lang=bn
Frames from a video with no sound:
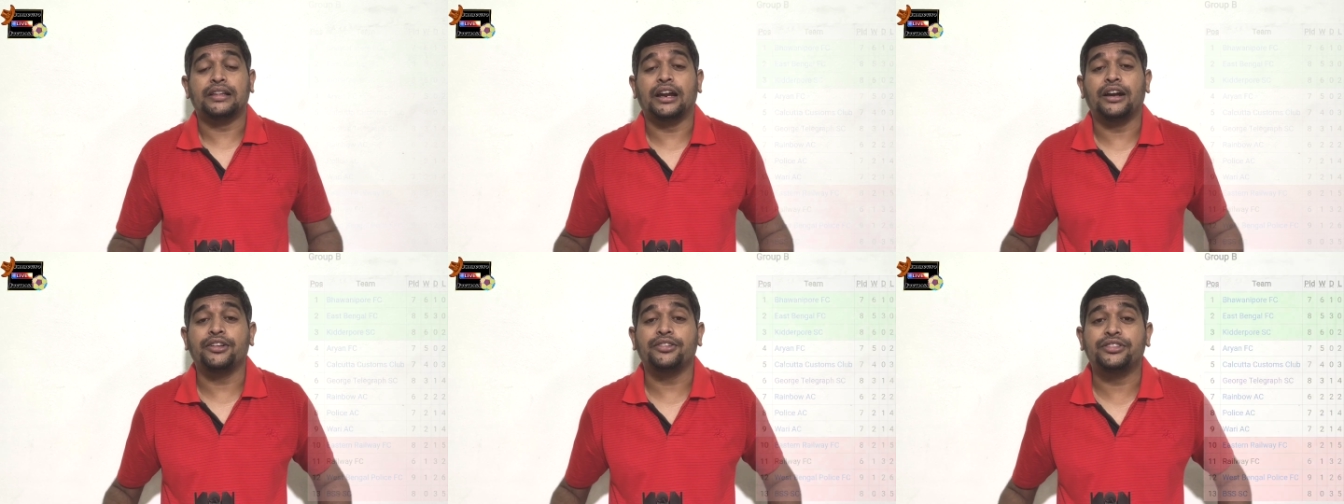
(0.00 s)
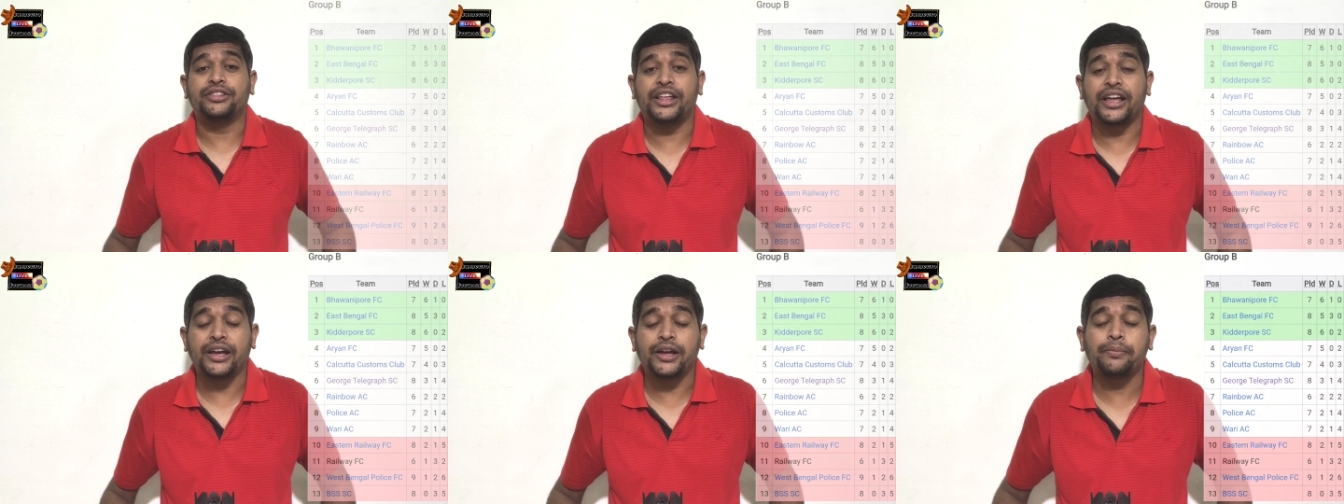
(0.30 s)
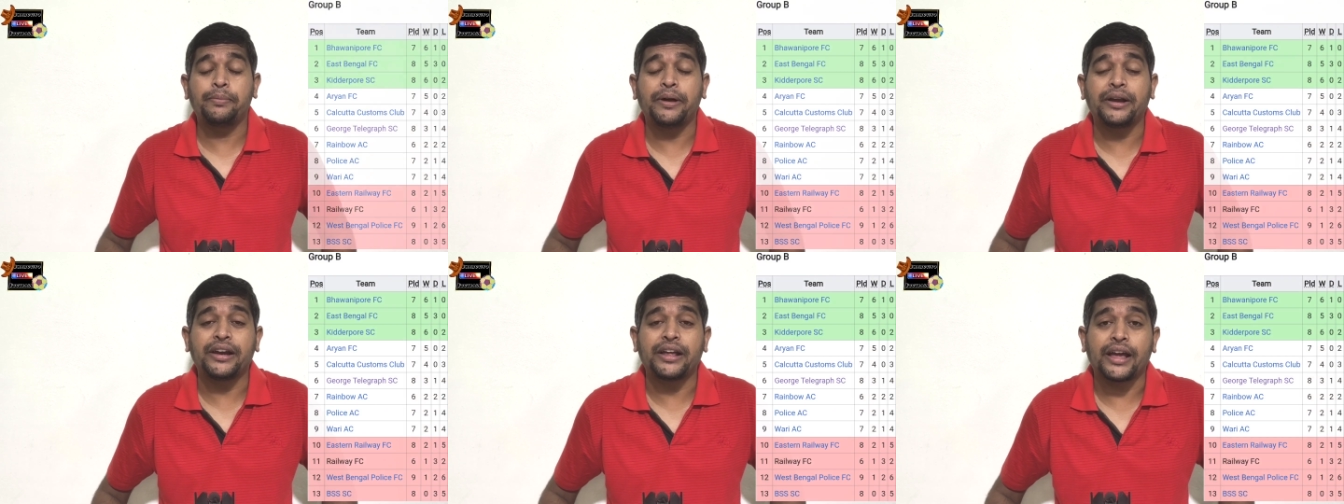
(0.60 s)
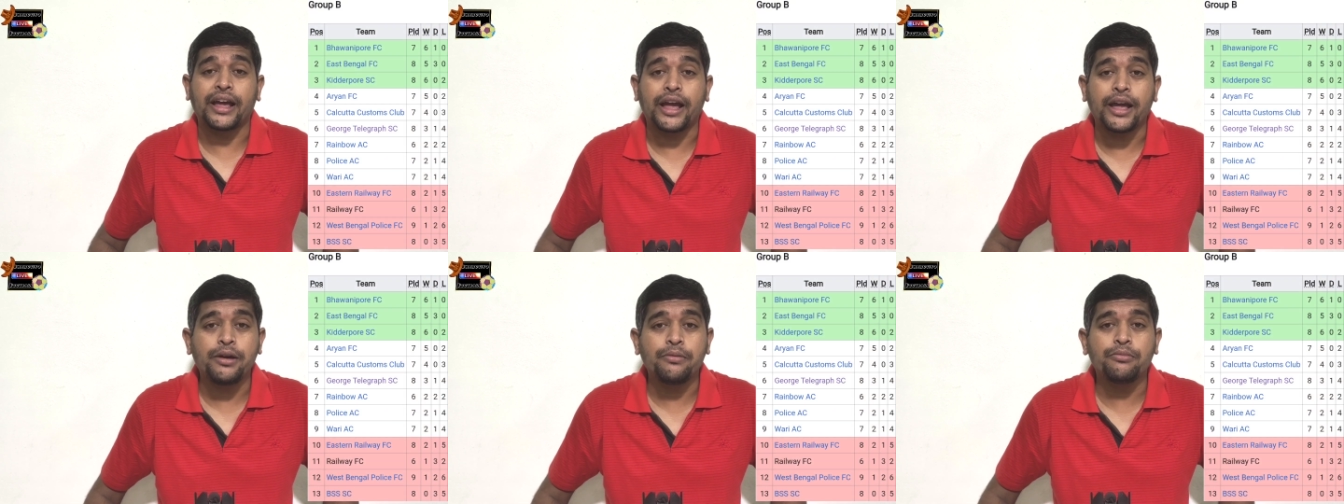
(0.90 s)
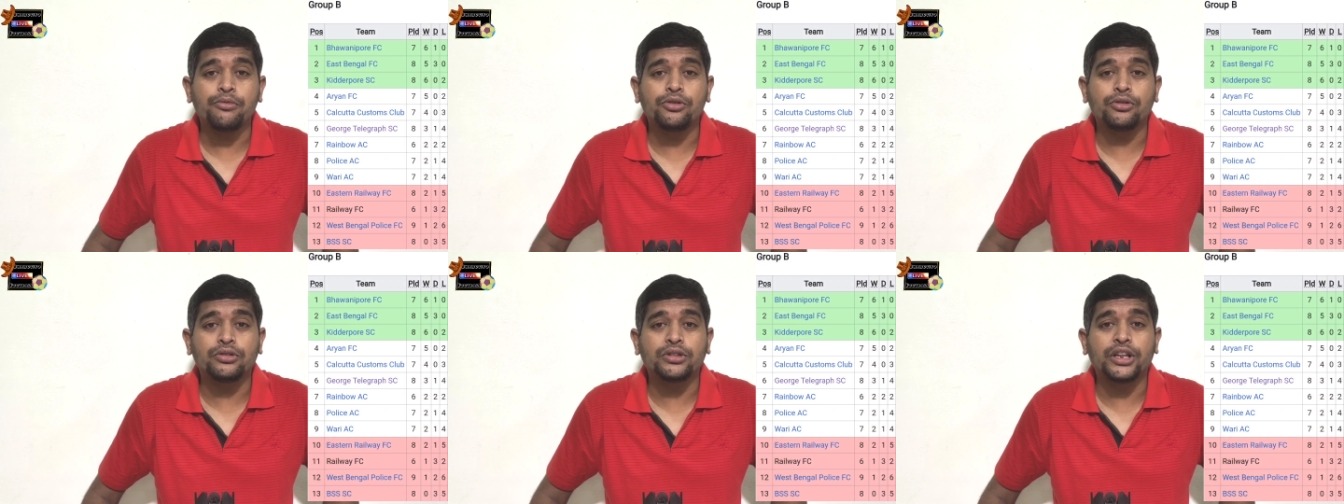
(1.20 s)
তাহলে দেখবেন এই
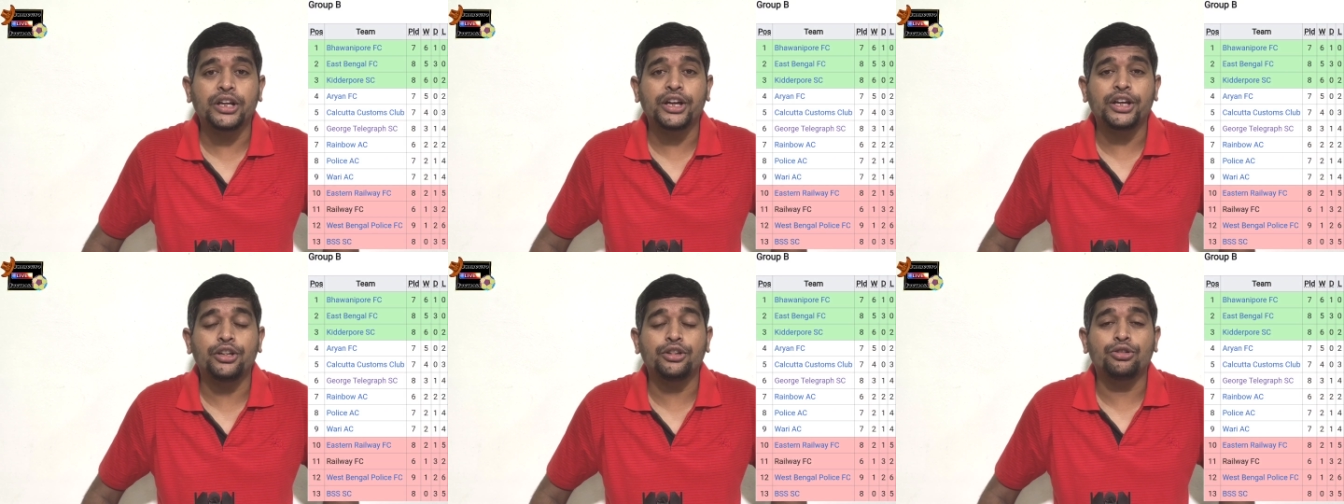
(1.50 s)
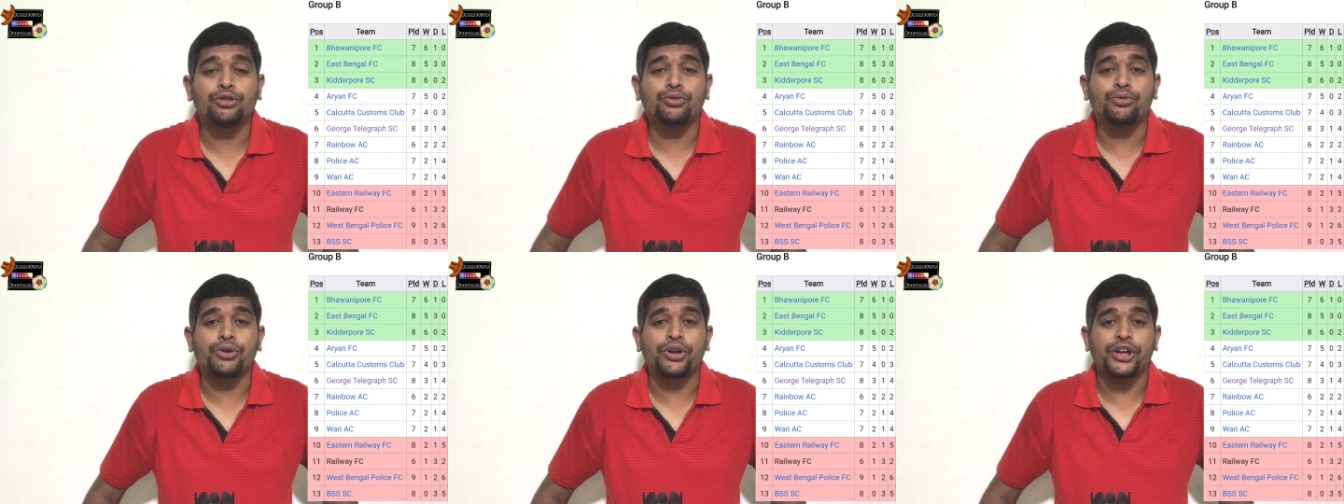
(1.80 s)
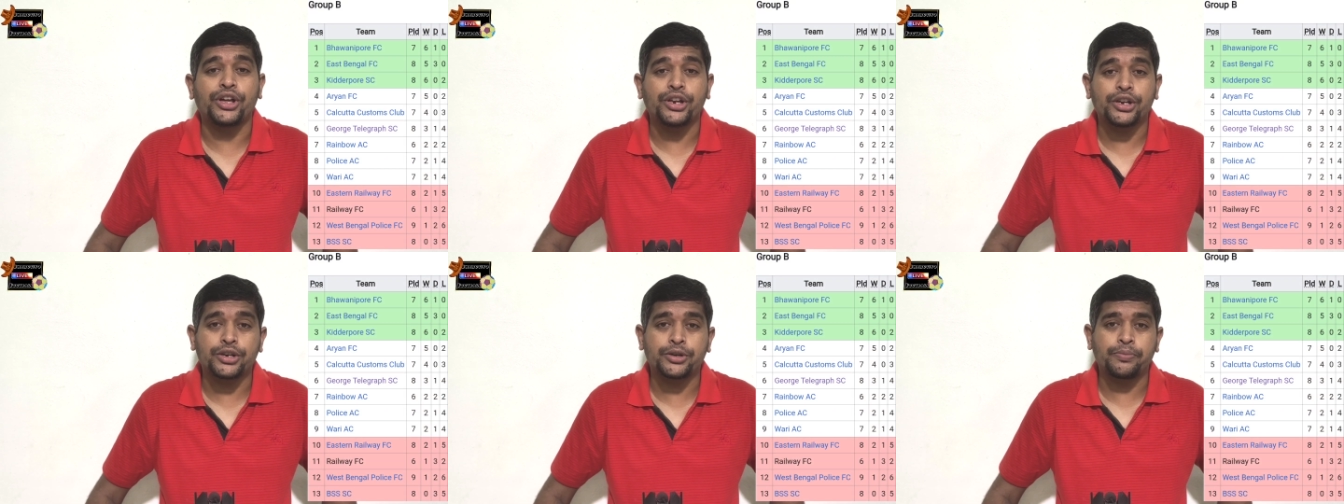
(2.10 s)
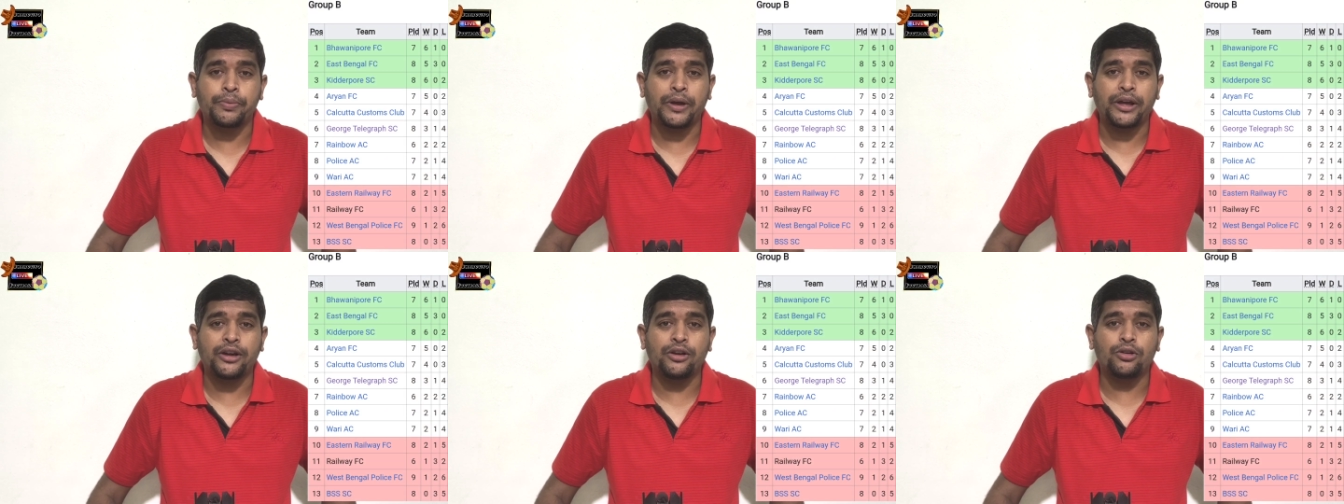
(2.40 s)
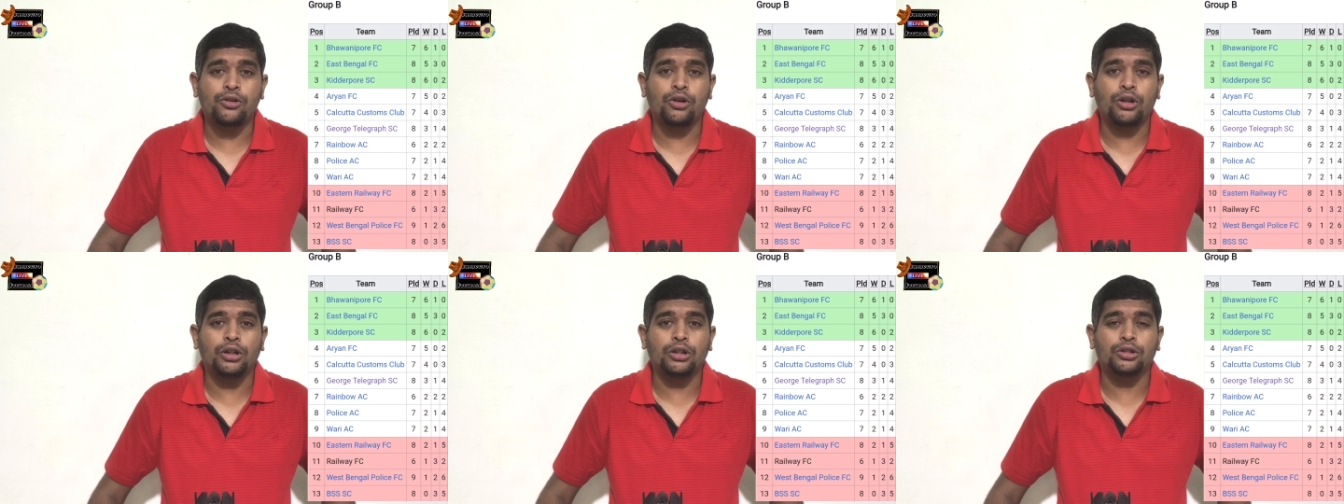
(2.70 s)
মুহূর্তে কিন্তু
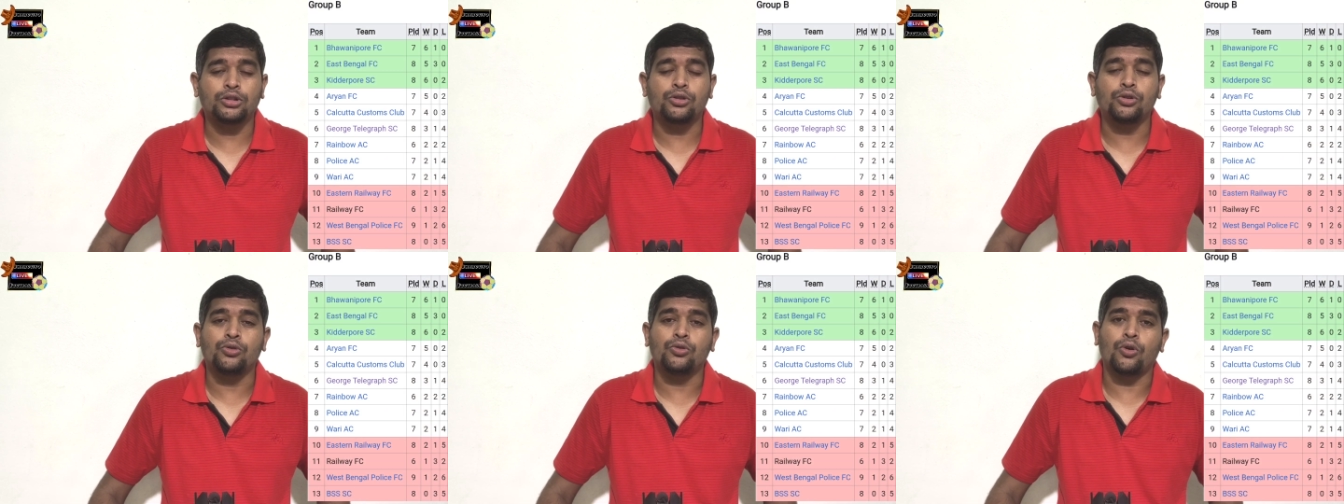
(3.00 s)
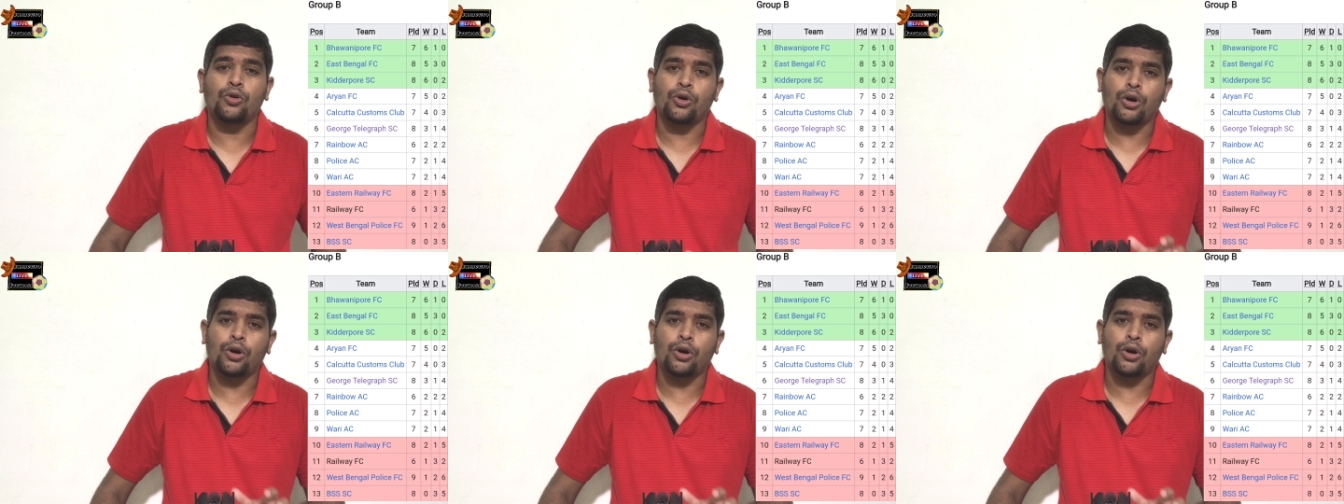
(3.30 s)
ইস্টবেঙ্গল তো